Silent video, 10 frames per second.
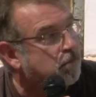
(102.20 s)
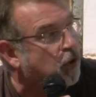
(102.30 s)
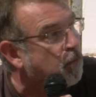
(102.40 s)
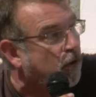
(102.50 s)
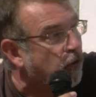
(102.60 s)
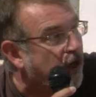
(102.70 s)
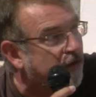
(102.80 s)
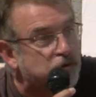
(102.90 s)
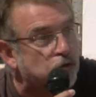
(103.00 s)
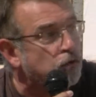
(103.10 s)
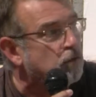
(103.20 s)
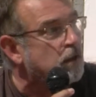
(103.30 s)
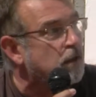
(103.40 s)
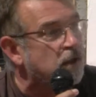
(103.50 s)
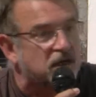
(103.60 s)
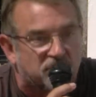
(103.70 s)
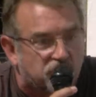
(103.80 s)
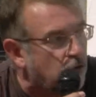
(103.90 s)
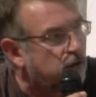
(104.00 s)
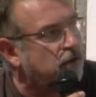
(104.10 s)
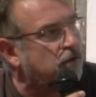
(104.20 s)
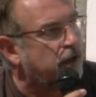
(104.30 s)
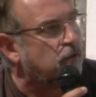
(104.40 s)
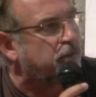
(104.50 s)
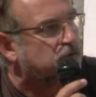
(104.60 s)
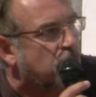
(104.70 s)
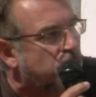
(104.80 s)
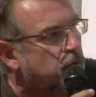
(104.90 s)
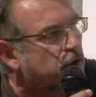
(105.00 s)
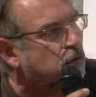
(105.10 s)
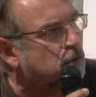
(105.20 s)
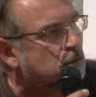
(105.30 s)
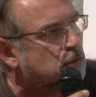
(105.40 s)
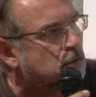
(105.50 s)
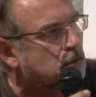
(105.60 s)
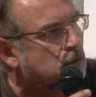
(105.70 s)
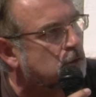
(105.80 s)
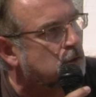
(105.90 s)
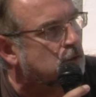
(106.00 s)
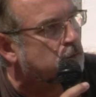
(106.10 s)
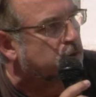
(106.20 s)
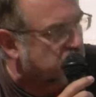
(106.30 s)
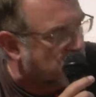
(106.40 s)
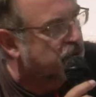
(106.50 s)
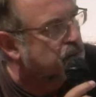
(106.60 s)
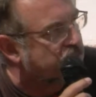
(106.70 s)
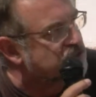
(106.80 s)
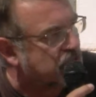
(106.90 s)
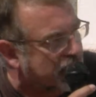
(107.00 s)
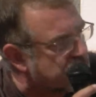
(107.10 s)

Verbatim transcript: como con lo que has dicho tú. Y desde luego lo tengo claro, protagonismo ninguno. Protagonismo de siglas